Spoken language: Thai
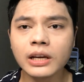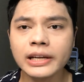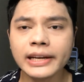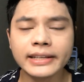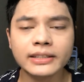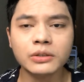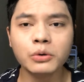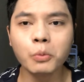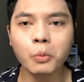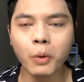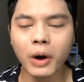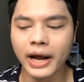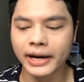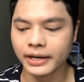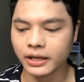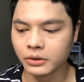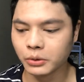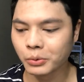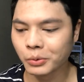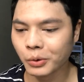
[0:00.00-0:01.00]
เห็นทุกวัน
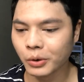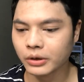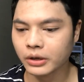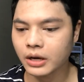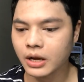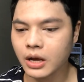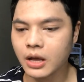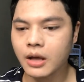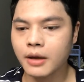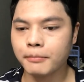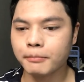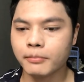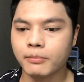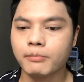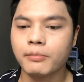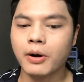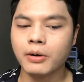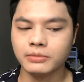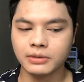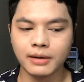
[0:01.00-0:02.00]
นะทุกคน
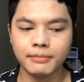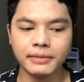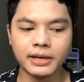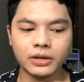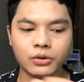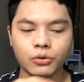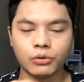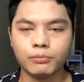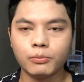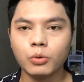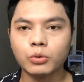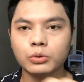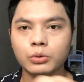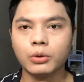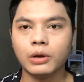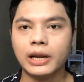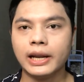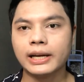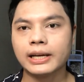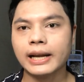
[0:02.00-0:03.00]
ผมจะมีโน้ตบุ๊ก
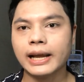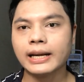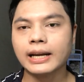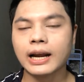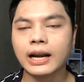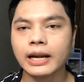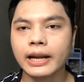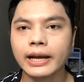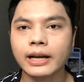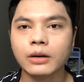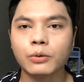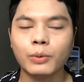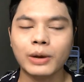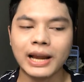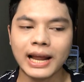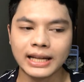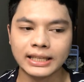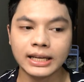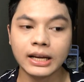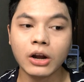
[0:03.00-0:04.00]
ตัวเล็กๆเล็กๆเว
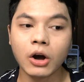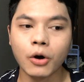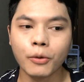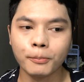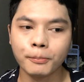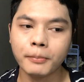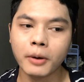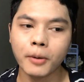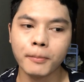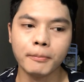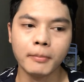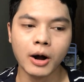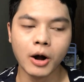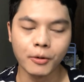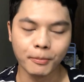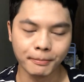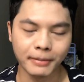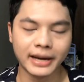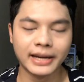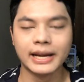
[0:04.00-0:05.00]
ลาที่ออกผมอ
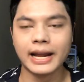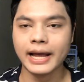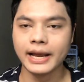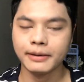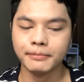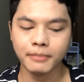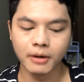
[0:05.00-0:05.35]
อกไปไหน